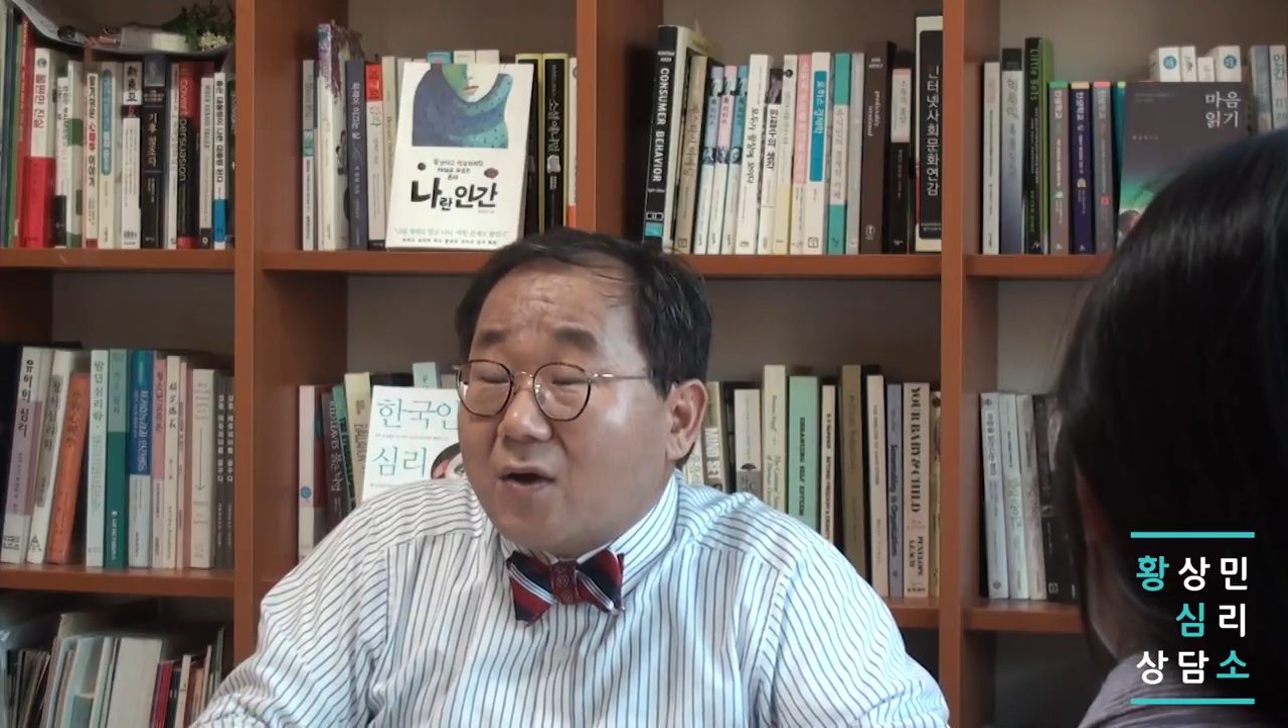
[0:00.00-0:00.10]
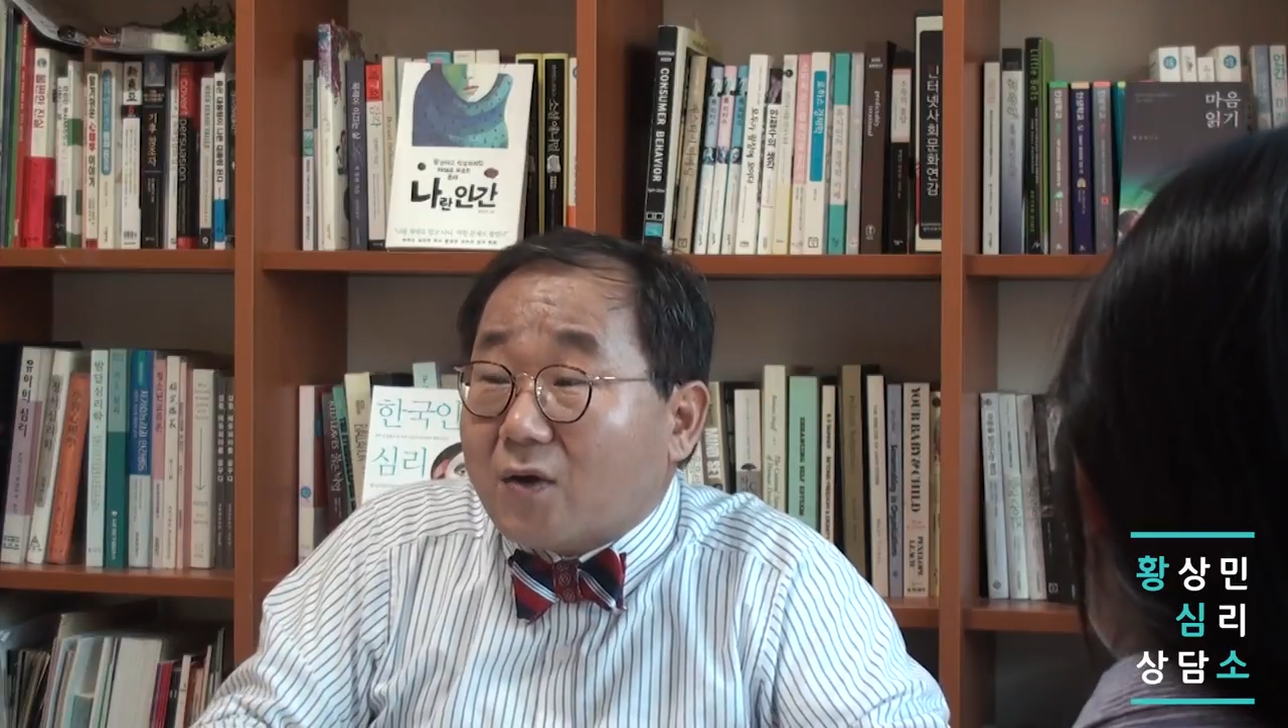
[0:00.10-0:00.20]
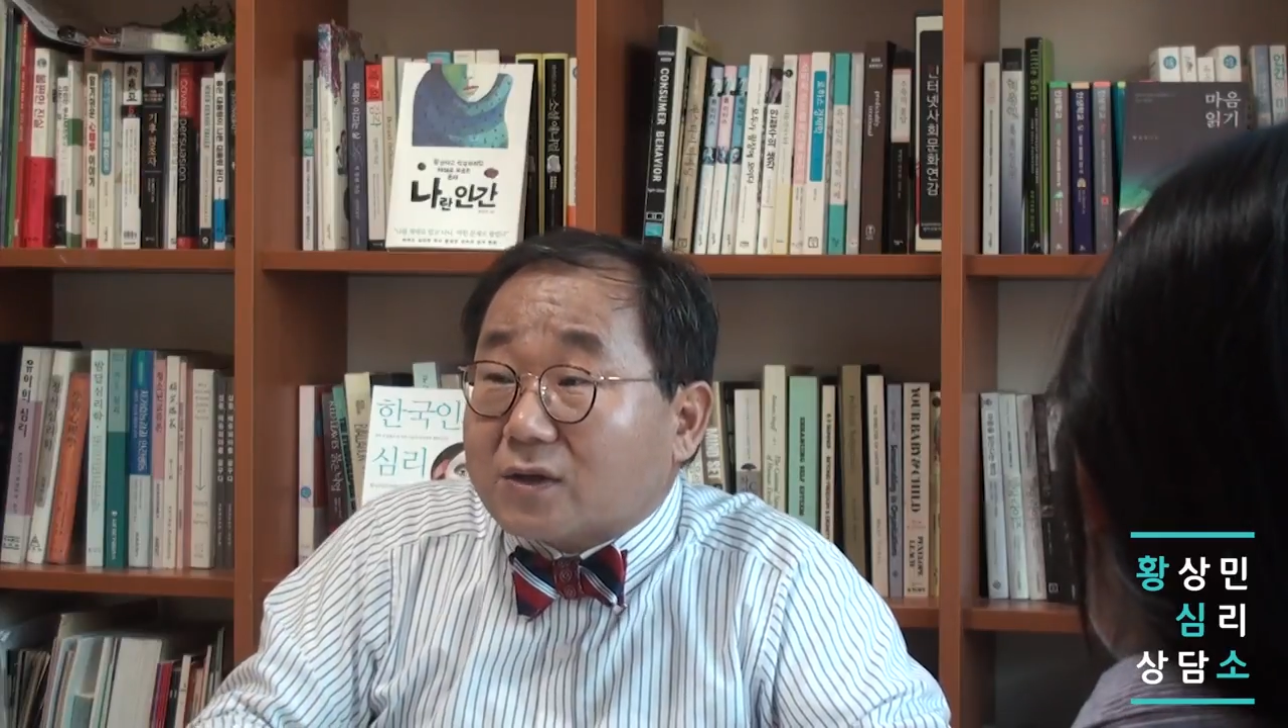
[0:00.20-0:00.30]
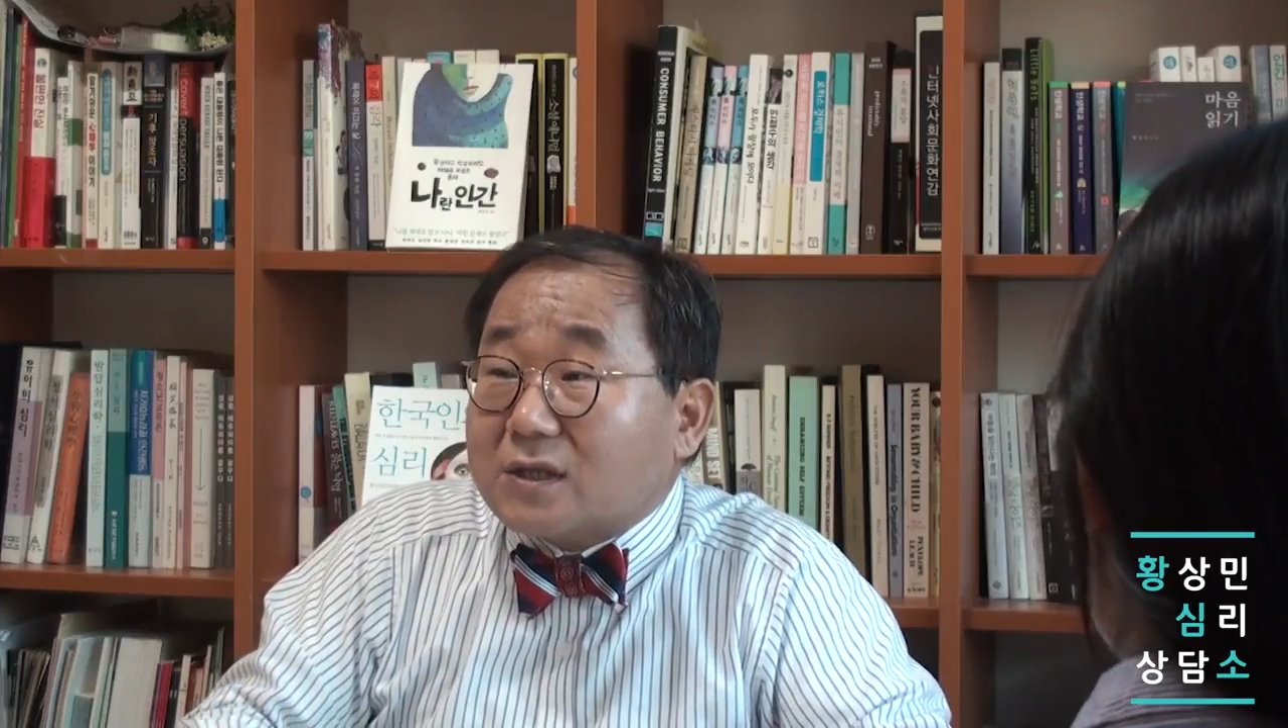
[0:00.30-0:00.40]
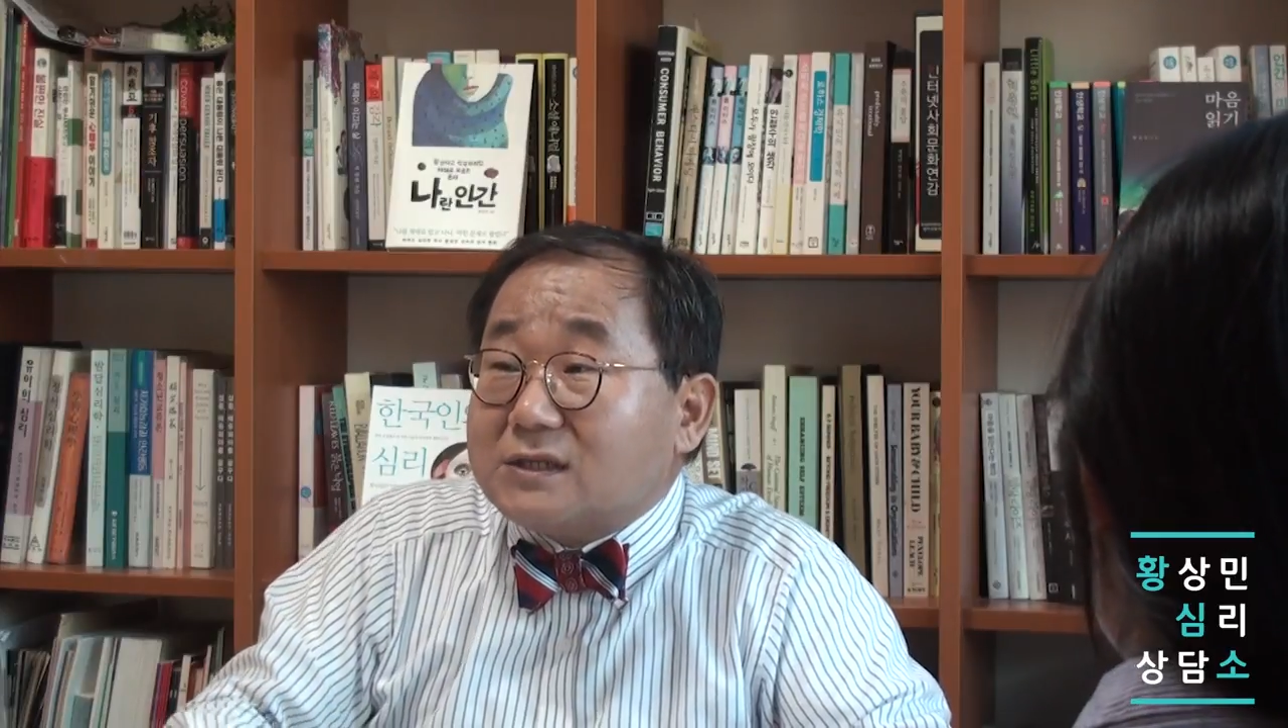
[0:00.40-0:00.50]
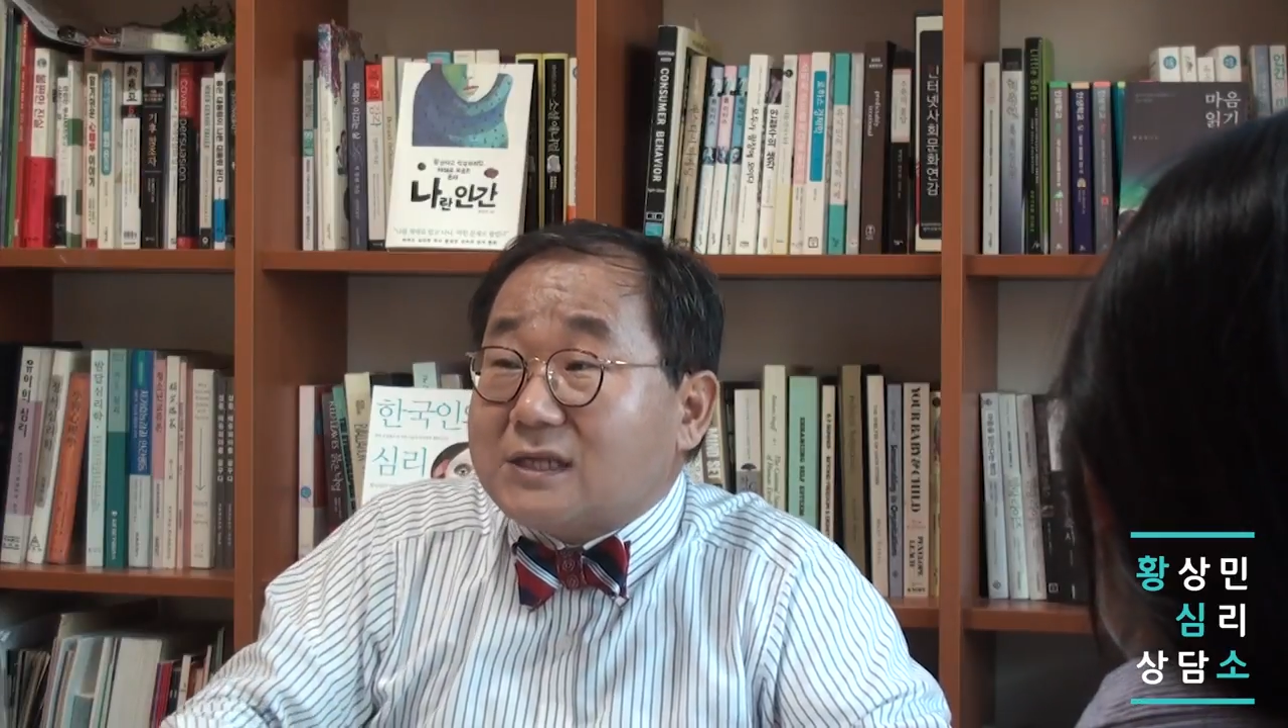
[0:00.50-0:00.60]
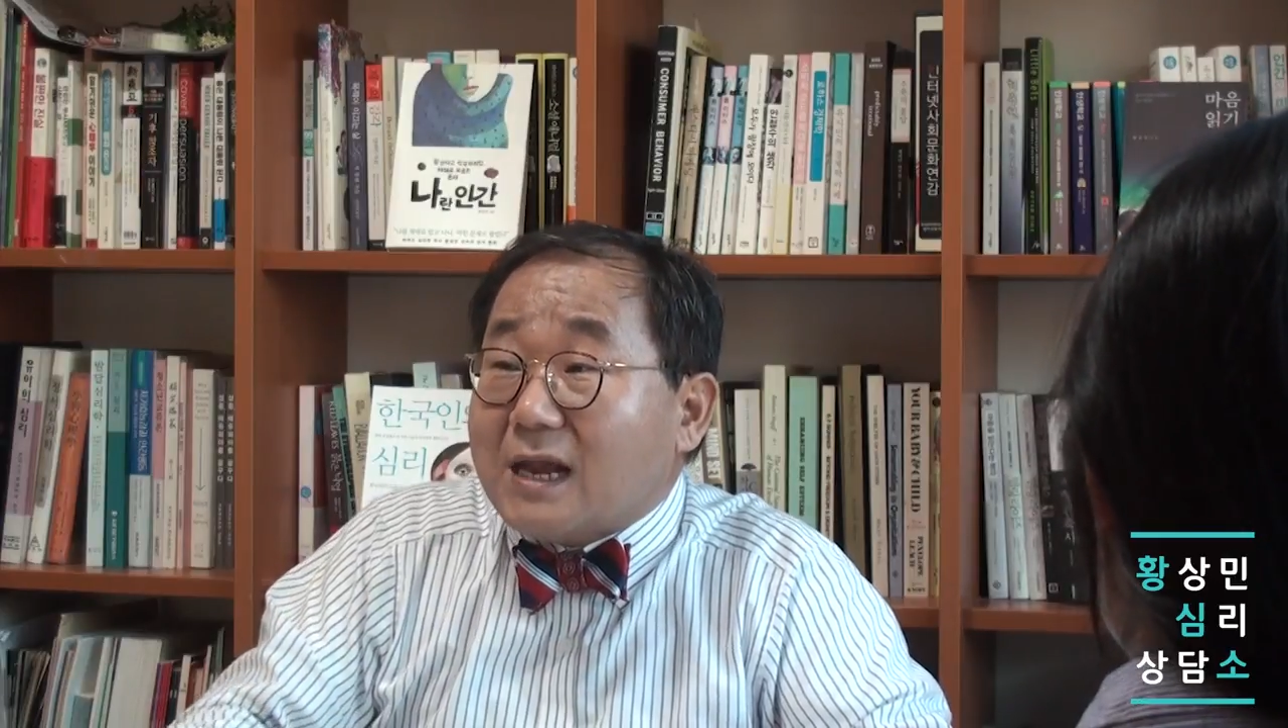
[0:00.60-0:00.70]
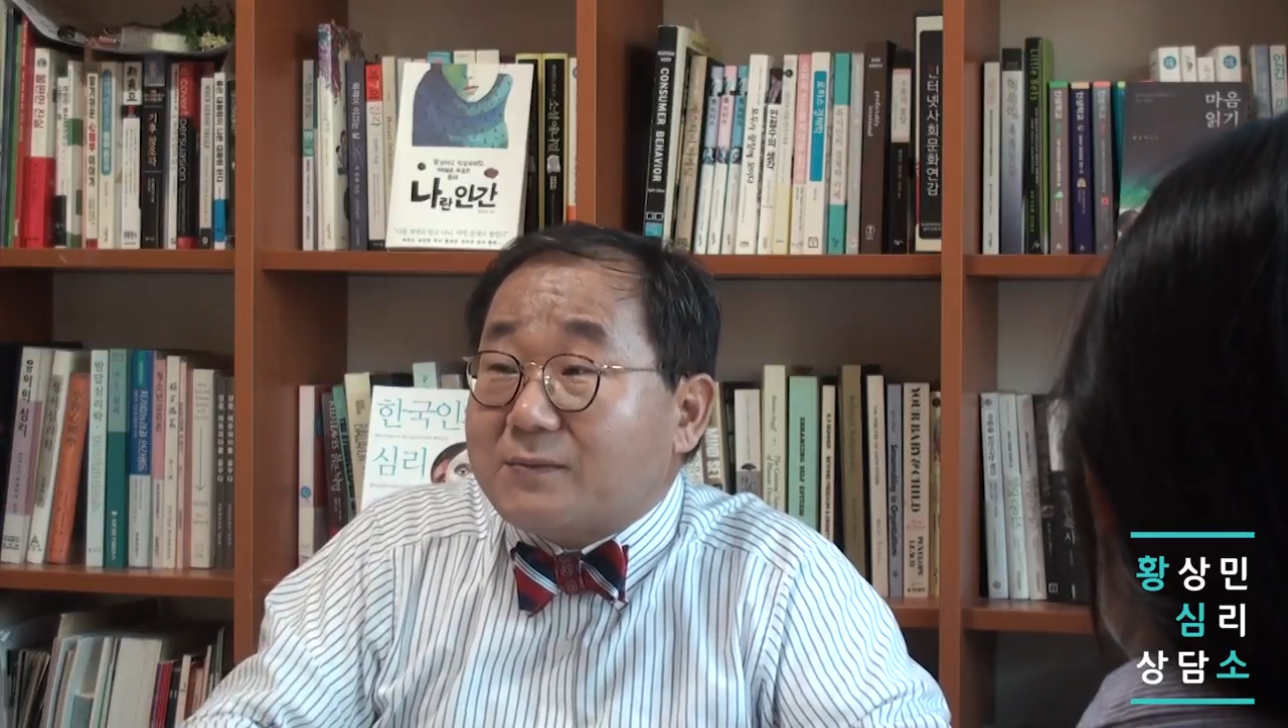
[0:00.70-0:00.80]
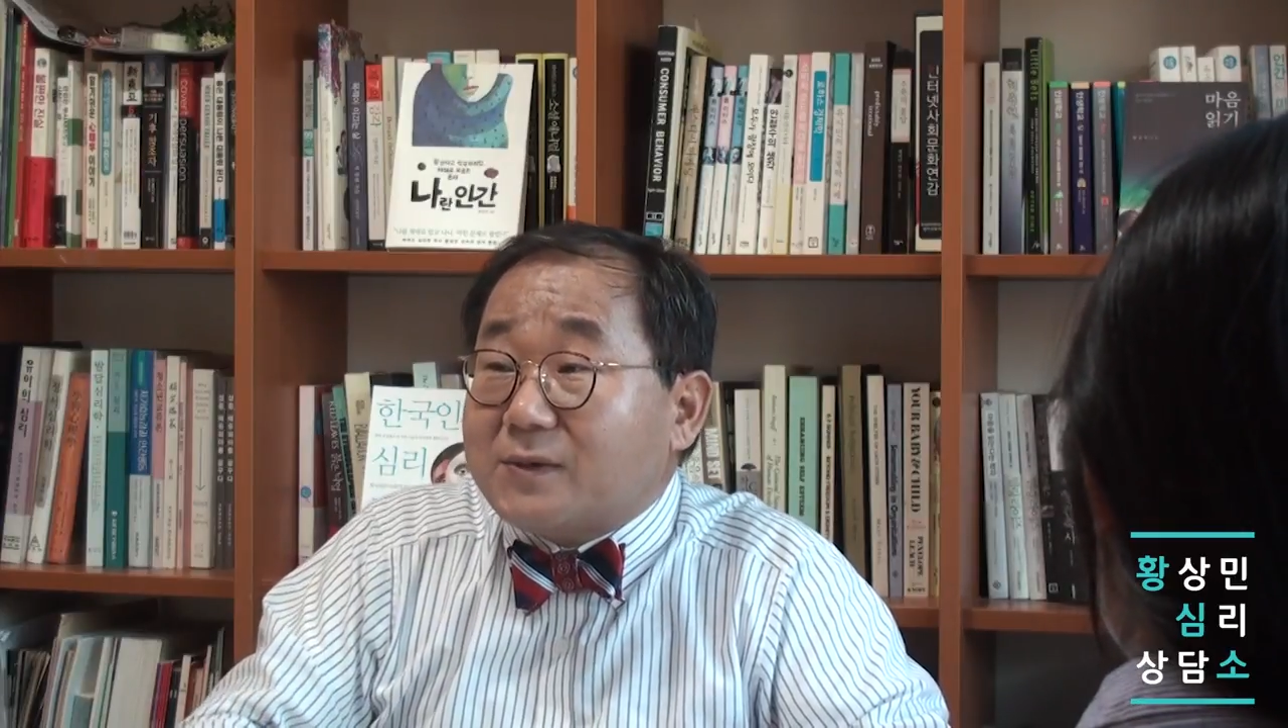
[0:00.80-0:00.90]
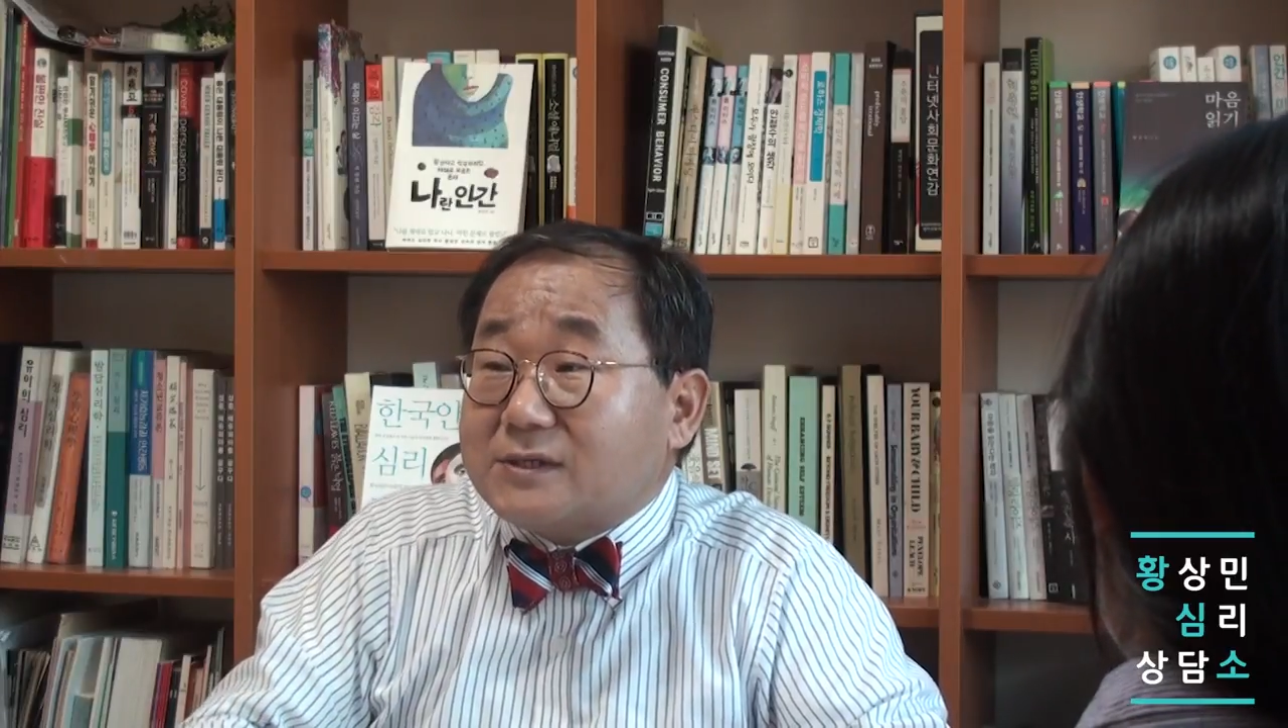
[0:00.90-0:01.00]
어떤
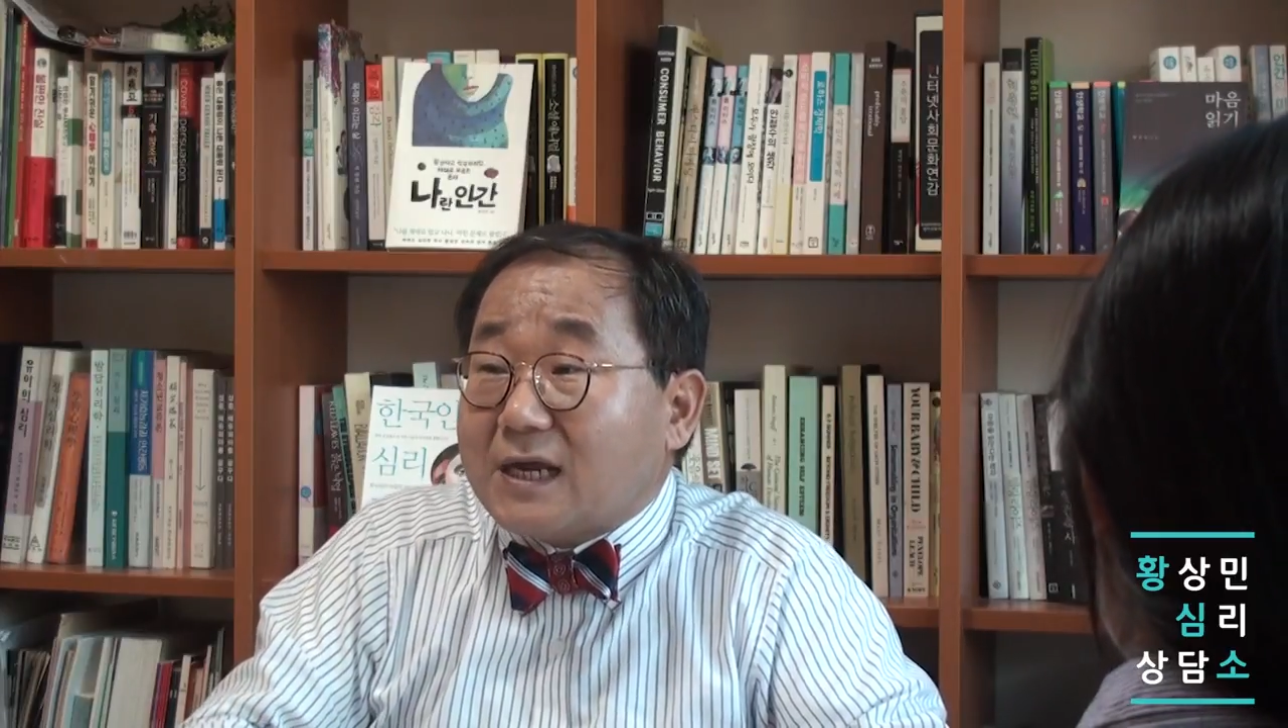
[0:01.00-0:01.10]
삶을